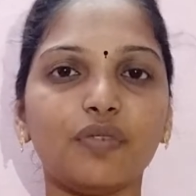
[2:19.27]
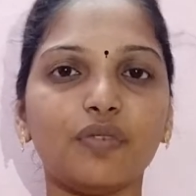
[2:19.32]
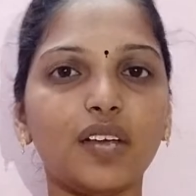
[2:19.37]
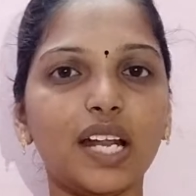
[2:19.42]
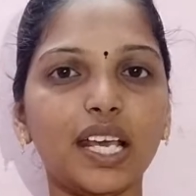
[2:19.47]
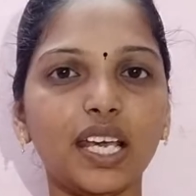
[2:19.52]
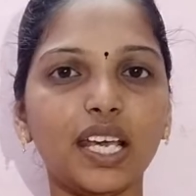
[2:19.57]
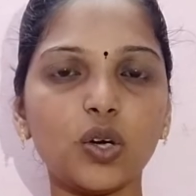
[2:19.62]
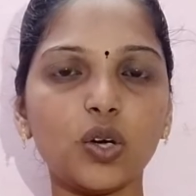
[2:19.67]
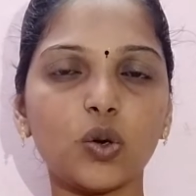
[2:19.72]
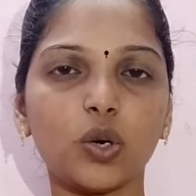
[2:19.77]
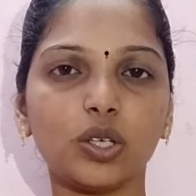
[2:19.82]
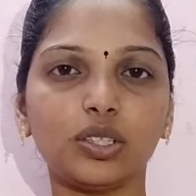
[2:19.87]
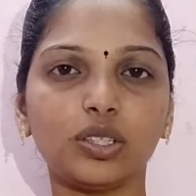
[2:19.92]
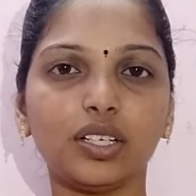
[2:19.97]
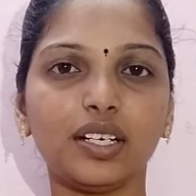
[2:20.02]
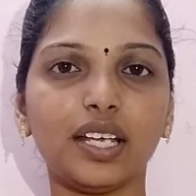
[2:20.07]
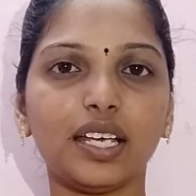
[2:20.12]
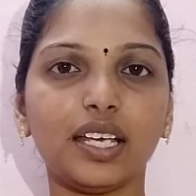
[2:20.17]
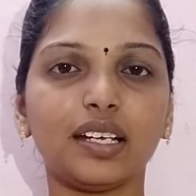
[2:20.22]
விலையாக
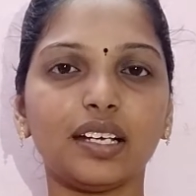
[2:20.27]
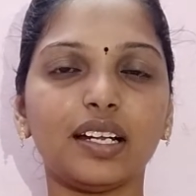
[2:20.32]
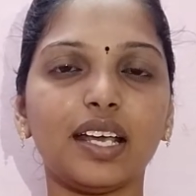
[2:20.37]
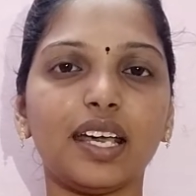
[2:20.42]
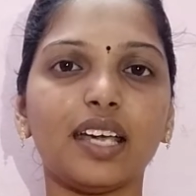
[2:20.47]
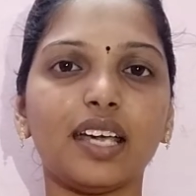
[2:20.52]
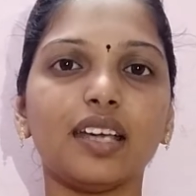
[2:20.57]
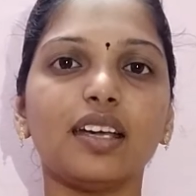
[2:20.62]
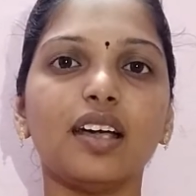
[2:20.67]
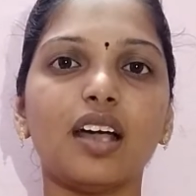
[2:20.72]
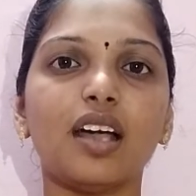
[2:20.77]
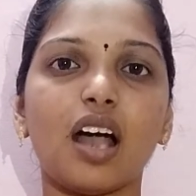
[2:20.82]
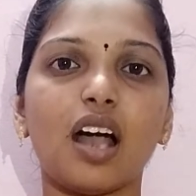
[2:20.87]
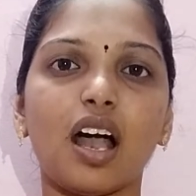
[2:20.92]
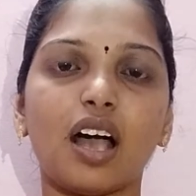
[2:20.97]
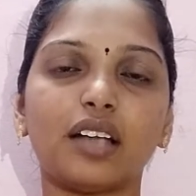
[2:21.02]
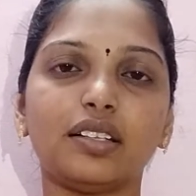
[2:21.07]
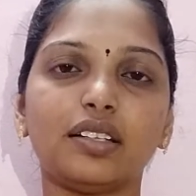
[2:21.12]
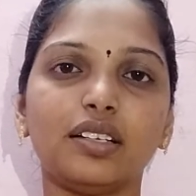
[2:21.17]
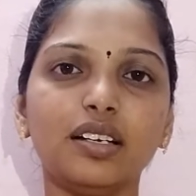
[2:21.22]
கொடுத்துட்டீங்களே
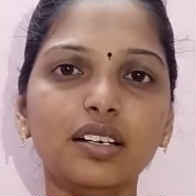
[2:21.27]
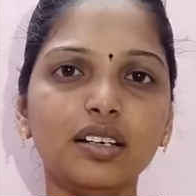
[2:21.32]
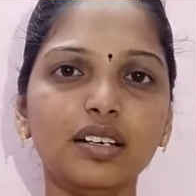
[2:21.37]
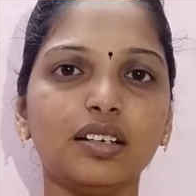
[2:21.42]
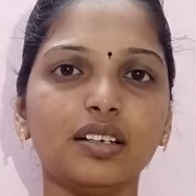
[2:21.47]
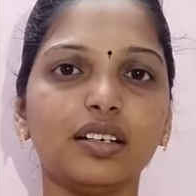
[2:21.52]
அது